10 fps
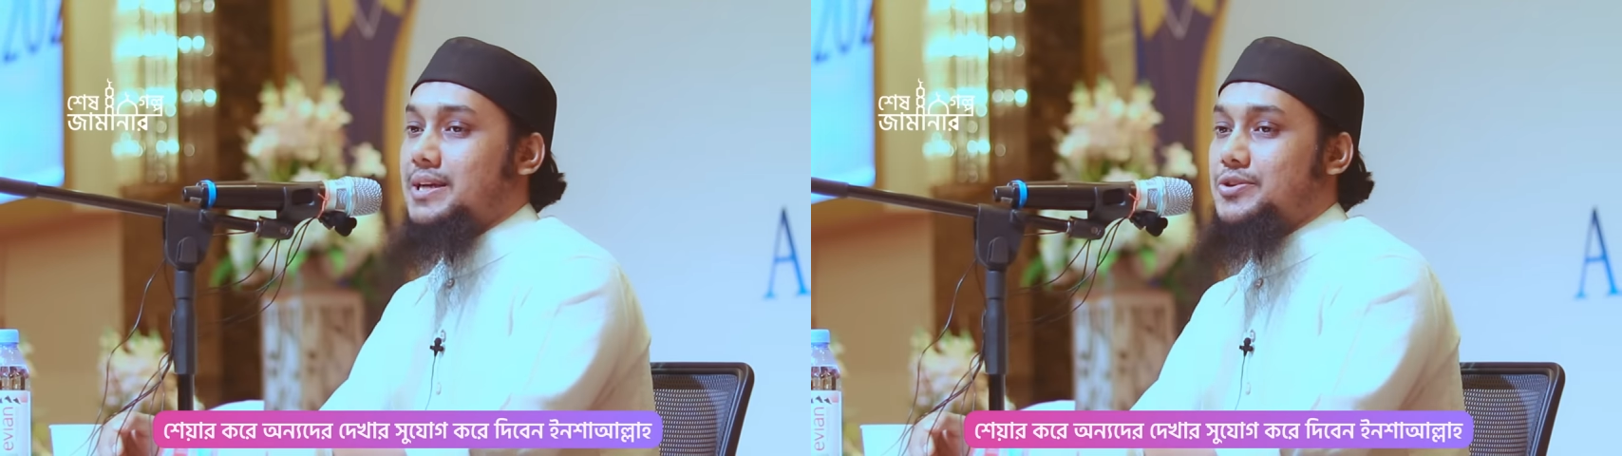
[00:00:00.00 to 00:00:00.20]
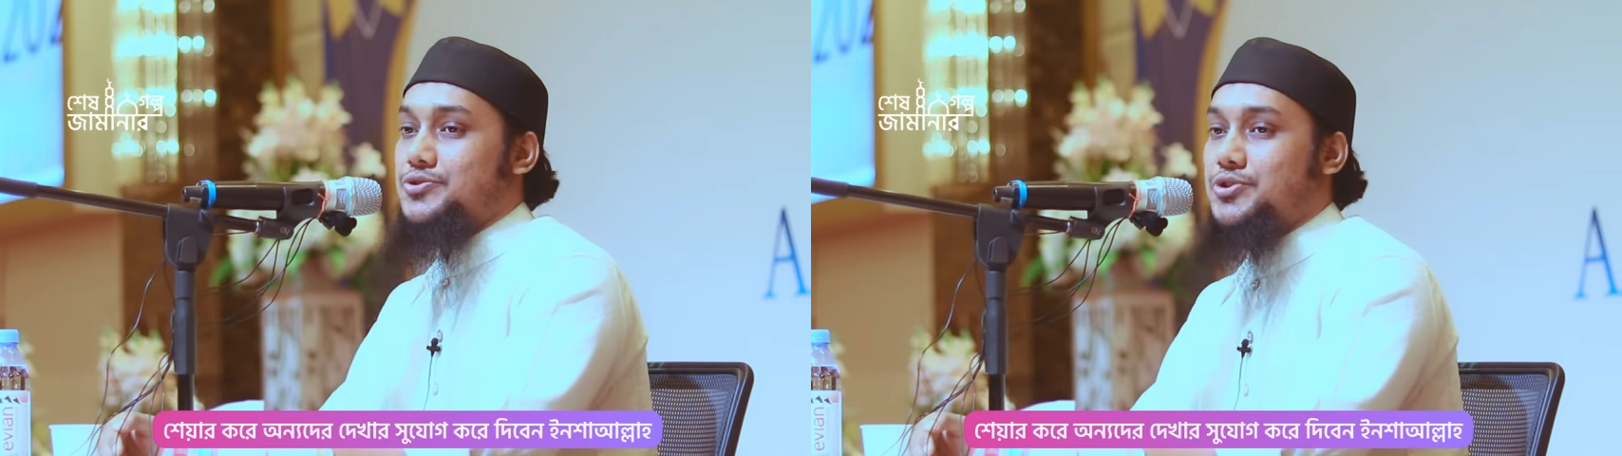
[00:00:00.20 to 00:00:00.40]

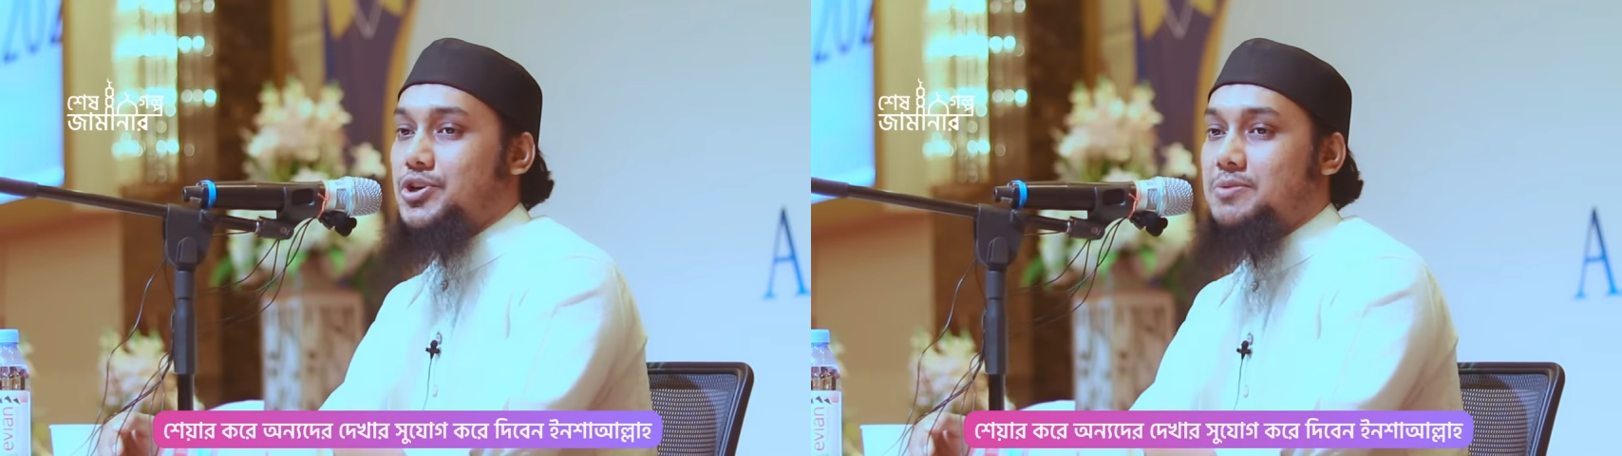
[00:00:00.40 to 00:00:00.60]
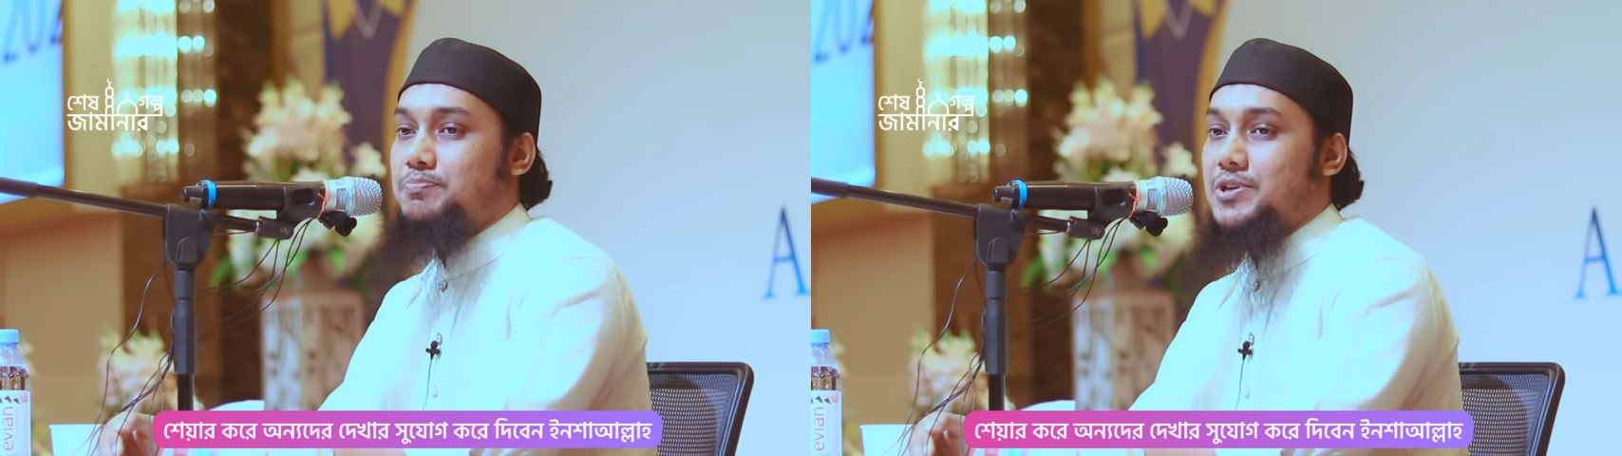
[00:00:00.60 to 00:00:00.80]
এর
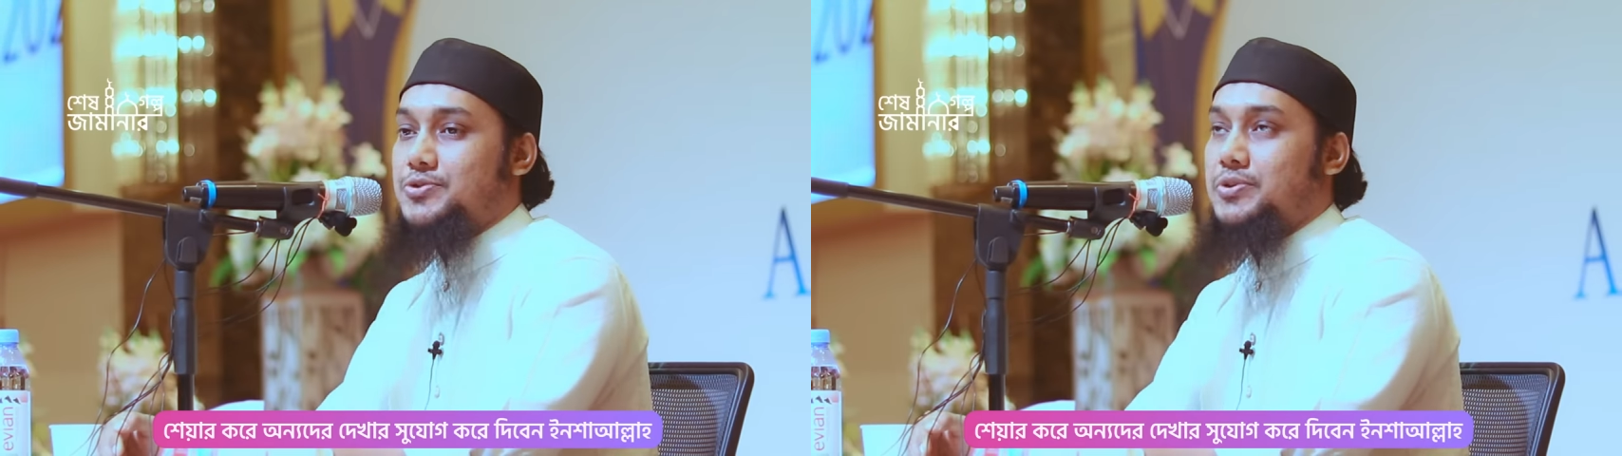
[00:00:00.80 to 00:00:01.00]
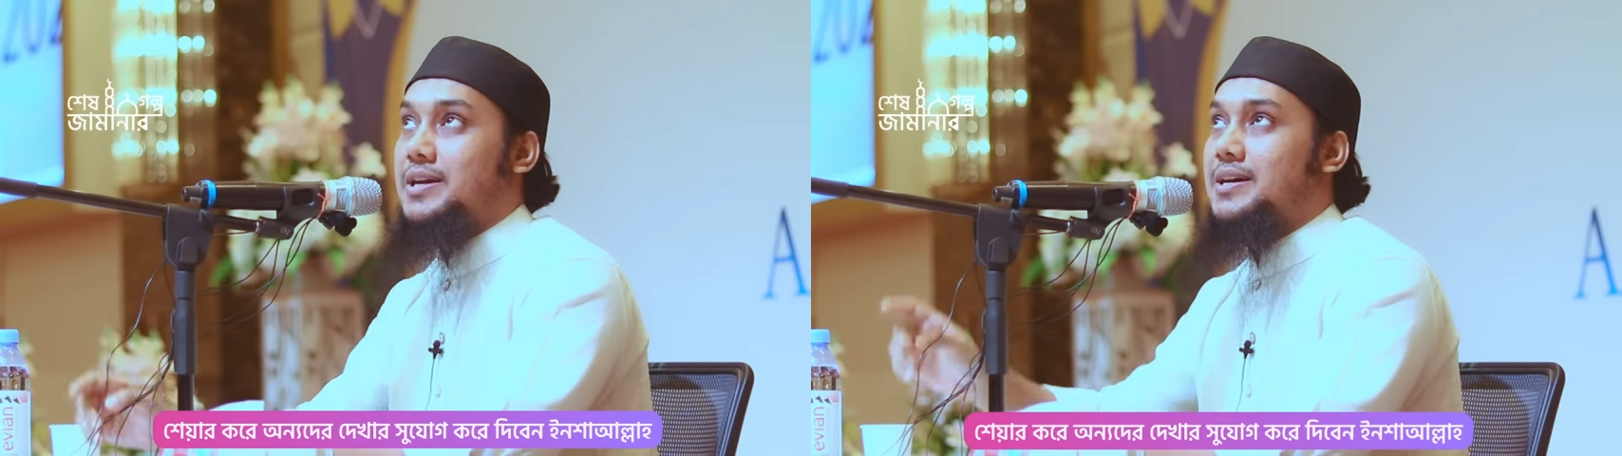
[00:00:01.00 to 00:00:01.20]
সব
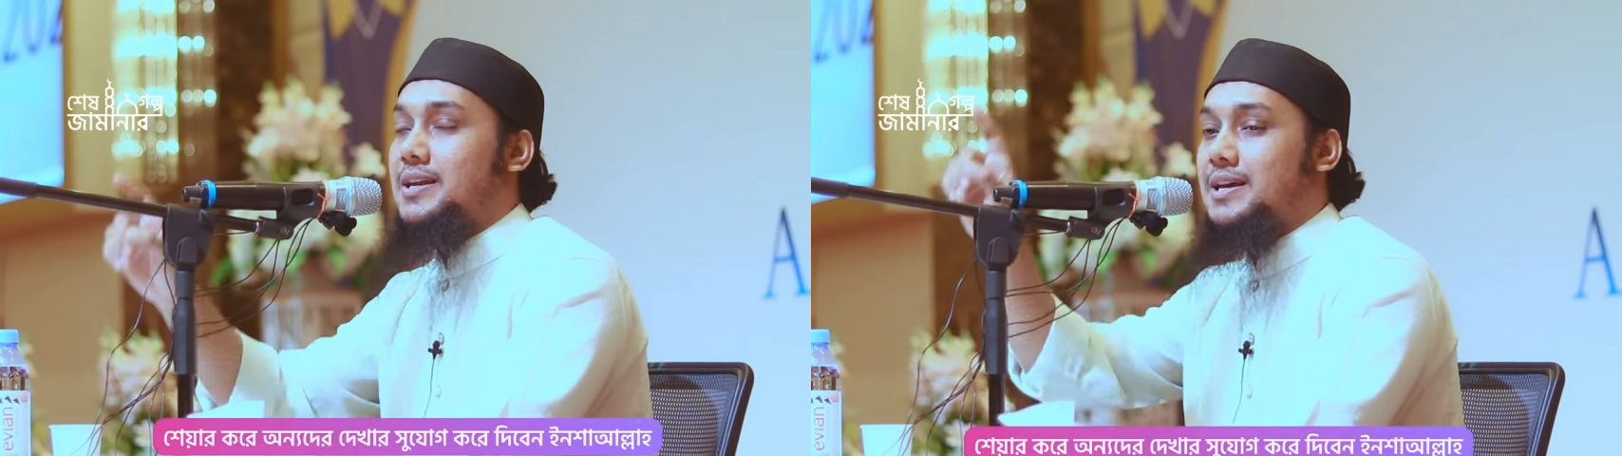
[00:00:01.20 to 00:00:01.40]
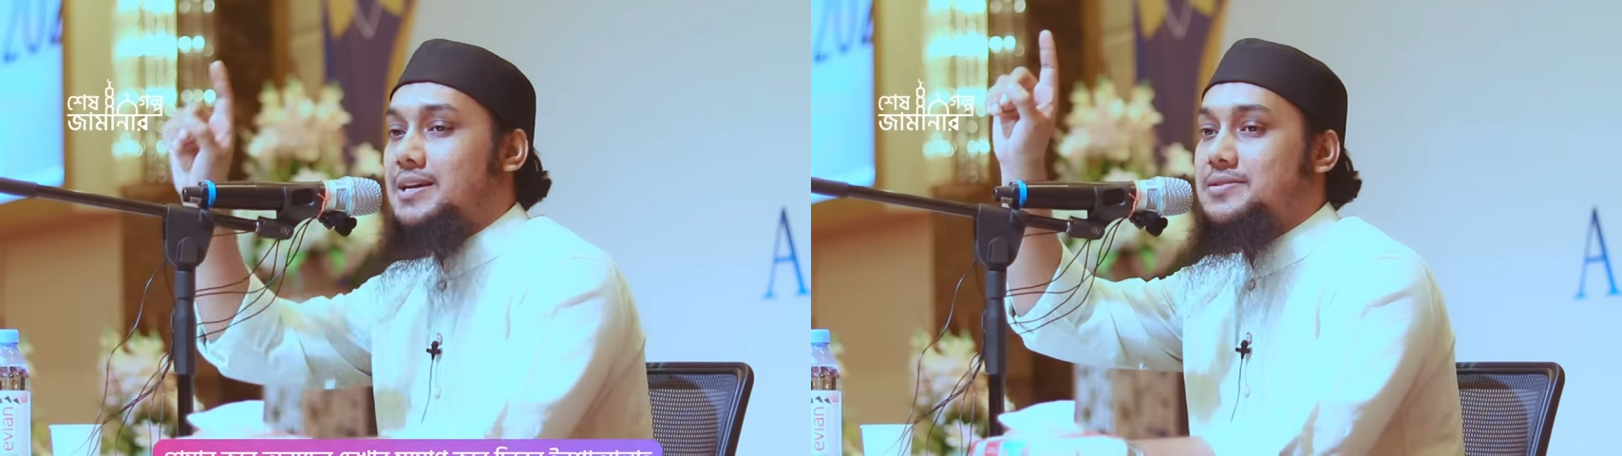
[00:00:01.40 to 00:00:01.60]
কিছুর
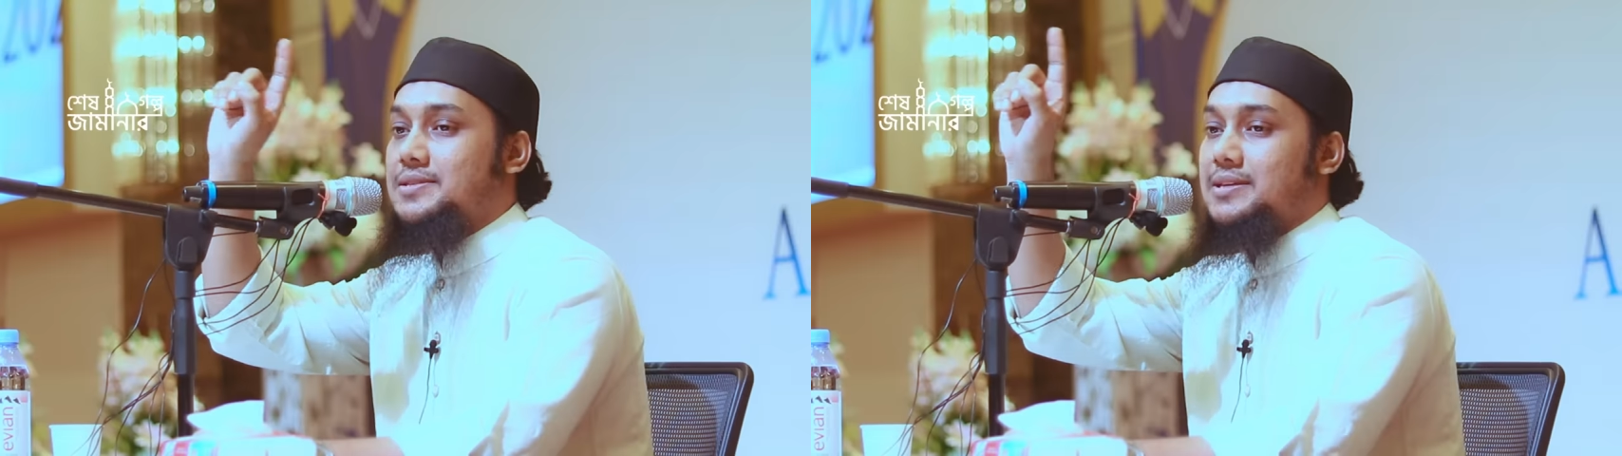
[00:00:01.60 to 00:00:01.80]
এখলাস